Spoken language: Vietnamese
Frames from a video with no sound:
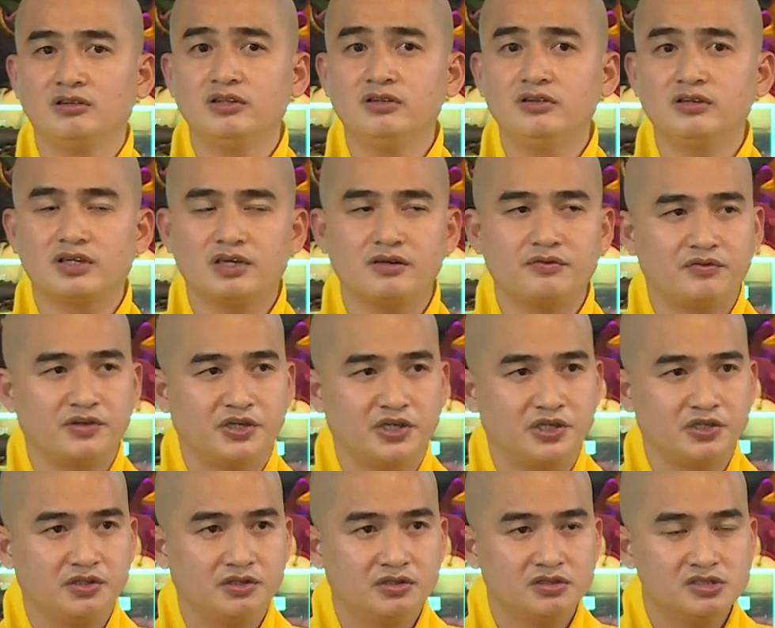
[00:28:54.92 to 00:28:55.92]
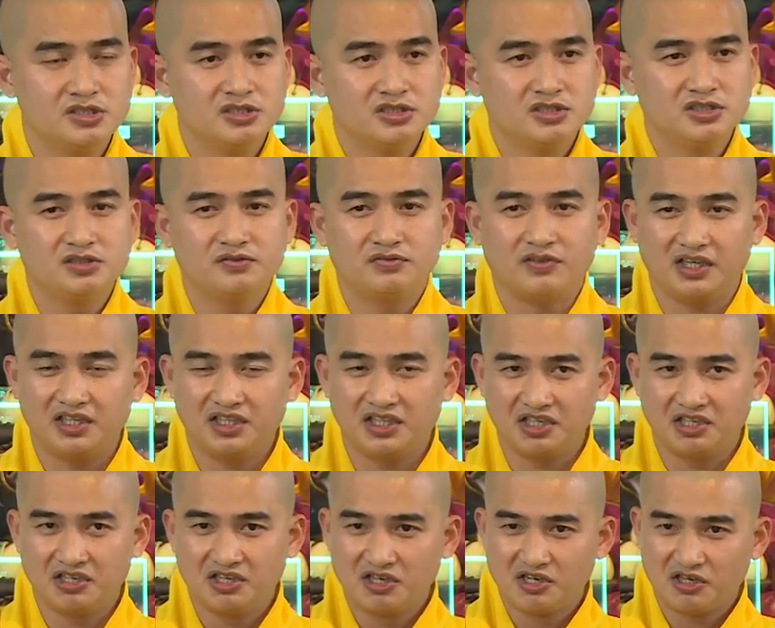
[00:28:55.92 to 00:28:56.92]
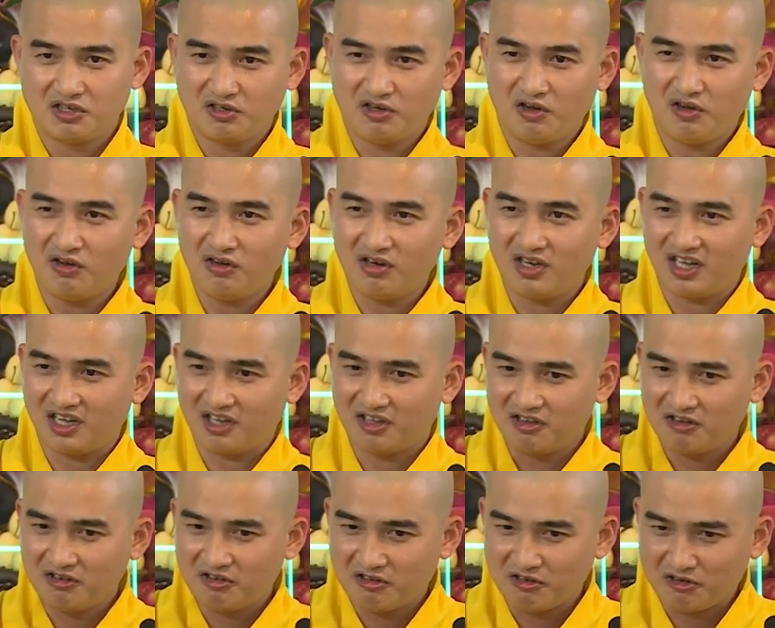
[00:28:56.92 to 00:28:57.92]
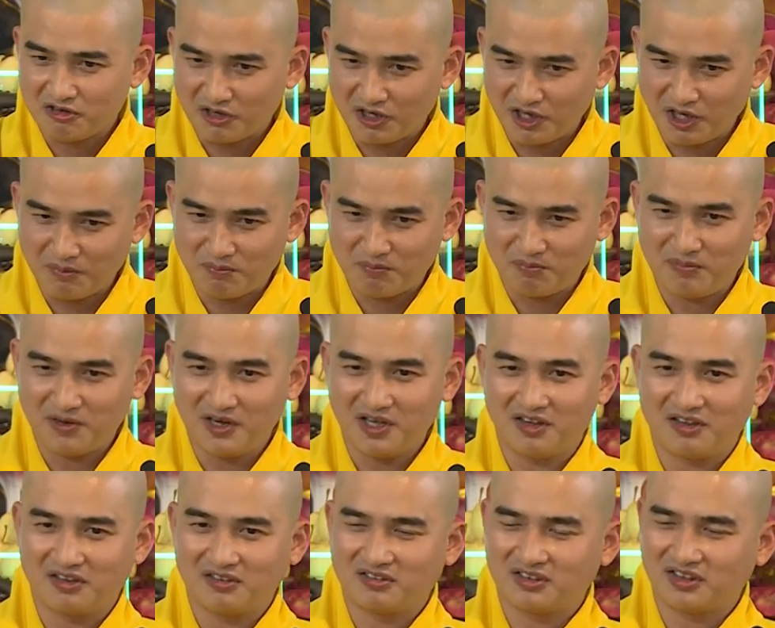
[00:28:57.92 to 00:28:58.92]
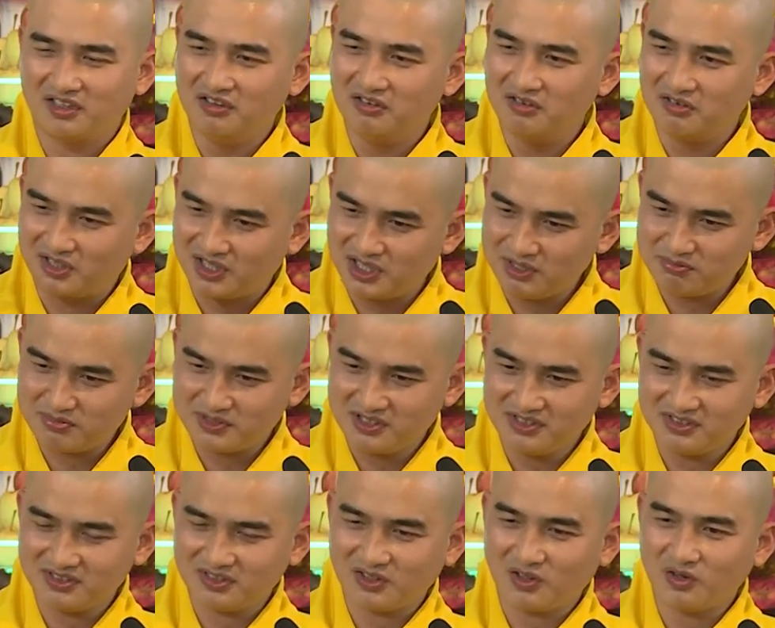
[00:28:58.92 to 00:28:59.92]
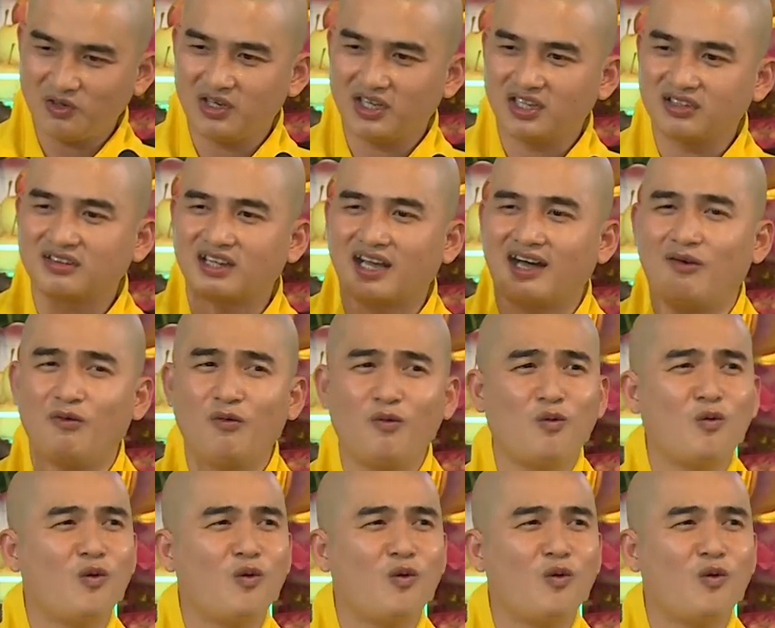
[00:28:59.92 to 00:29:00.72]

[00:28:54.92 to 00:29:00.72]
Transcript: thưa các vị như vậy thì đó là nghiệp lực từ kiếp trước tôi đã tạo